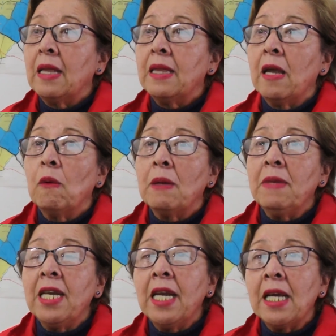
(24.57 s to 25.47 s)
De igual
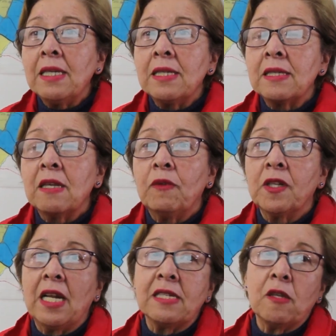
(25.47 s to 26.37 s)
manera, se
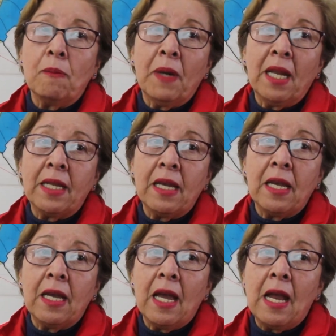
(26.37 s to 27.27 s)
fortaleció un plan
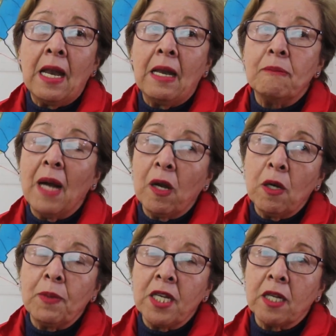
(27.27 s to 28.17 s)
del
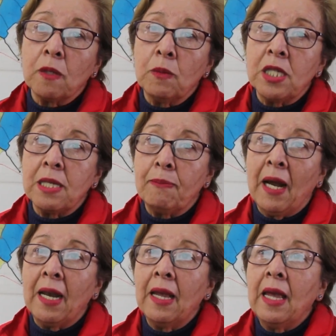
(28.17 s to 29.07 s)
Banco de Proyectos
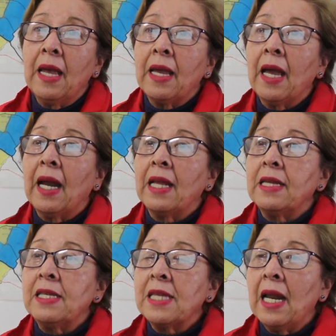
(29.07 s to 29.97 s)
Municipal que
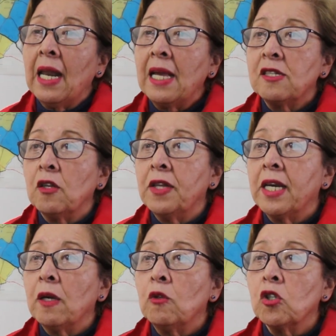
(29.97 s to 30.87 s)
garantiza la gestión
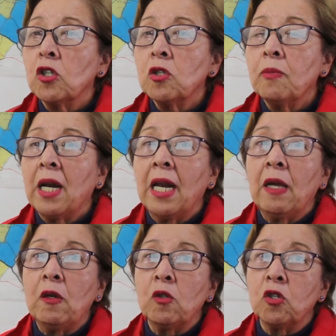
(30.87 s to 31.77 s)
de recursos para la
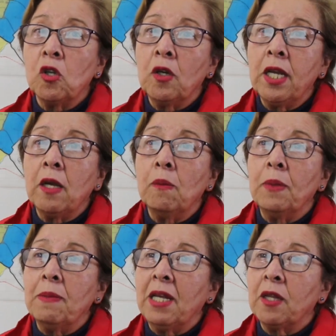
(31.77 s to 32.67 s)
ejecución y
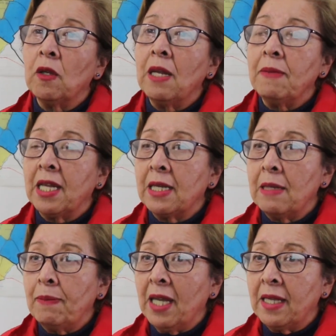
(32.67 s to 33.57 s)
cumplimiento de las metas
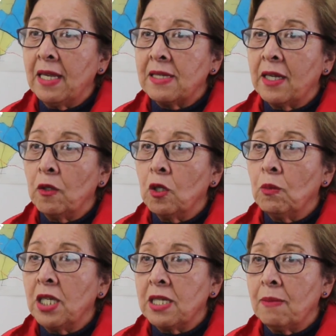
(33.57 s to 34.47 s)
del Plan de Desarrollo
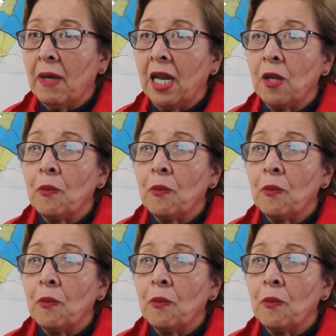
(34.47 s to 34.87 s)
Municipal.